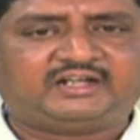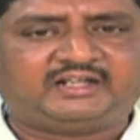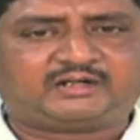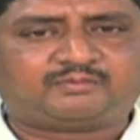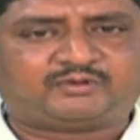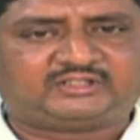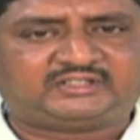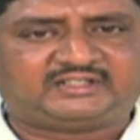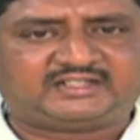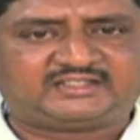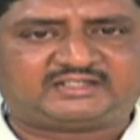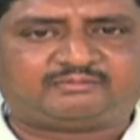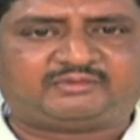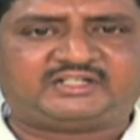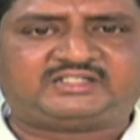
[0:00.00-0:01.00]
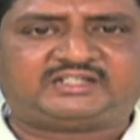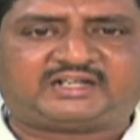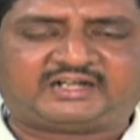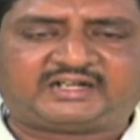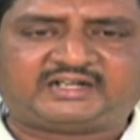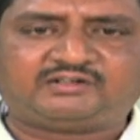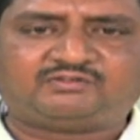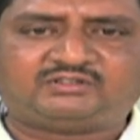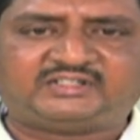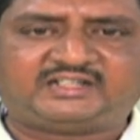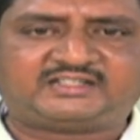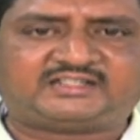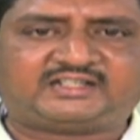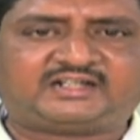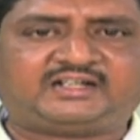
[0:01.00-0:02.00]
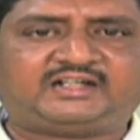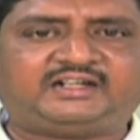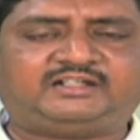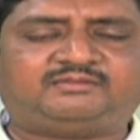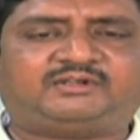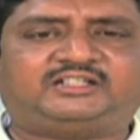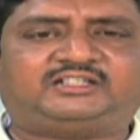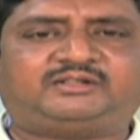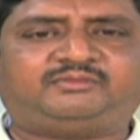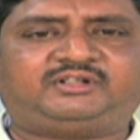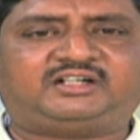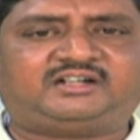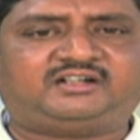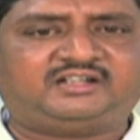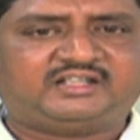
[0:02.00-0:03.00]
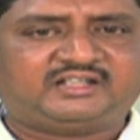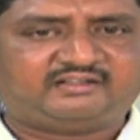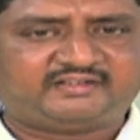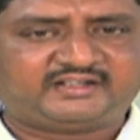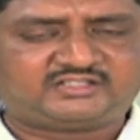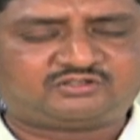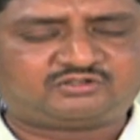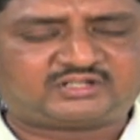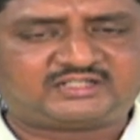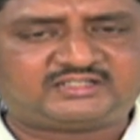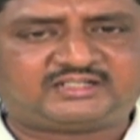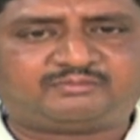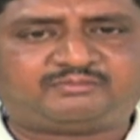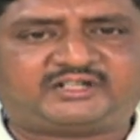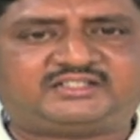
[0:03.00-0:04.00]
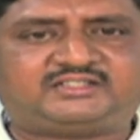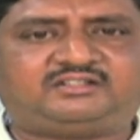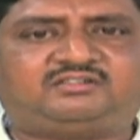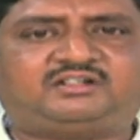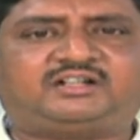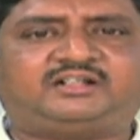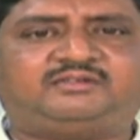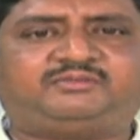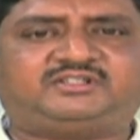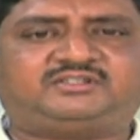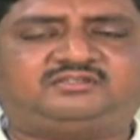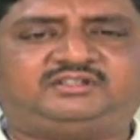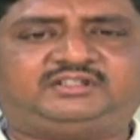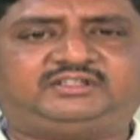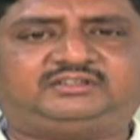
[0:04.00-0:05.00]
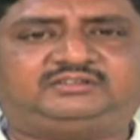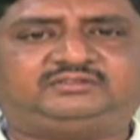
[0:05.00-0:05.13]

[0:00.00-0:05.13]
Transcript: లేకపోతే దీనికి సంబంధించి అలాగని వదిలేస్తారా అనేది మాత్రం ఇంకా వేచి చూడాల్సిన పరిస్థితి కూడా కనిపిస్తుంది